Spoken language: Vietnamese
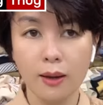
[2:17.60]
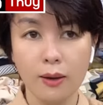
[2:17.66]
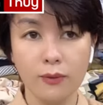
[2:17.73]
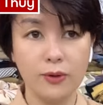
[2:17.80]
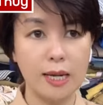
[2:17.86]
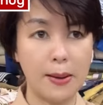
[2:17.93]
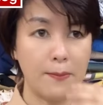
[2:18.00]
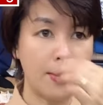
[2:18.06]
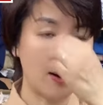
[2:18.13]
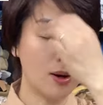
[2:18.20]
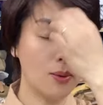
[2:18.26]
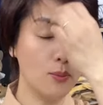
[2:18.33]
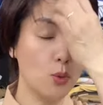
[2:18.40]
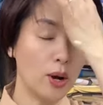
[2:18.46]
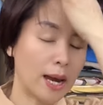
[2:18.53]
vì đảm bảo là
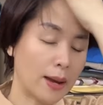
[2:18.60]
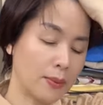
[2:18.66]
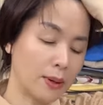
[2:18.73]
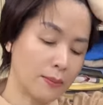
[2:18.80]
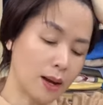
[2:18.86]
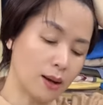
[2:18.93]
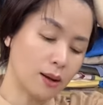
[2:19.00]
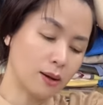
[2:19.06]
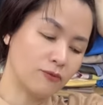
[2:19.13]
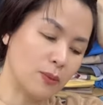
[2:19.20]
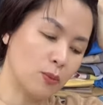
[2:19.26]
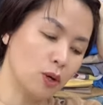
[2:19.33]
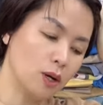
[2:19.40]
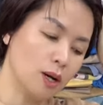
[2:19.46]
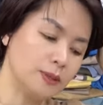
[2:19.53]
mùa hè mình mặc váy
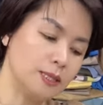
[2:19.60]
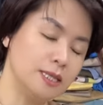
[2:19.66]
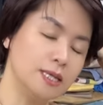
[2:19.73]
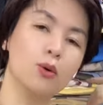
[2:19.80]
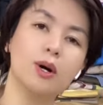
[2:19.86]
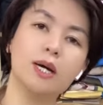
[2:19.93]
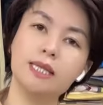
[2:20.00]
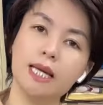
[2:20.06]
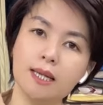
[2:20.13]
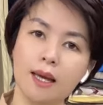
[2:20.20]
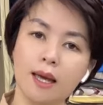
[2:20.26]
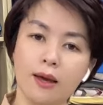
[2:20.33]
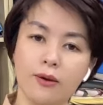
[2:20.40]
một lớp thì nhiều người thích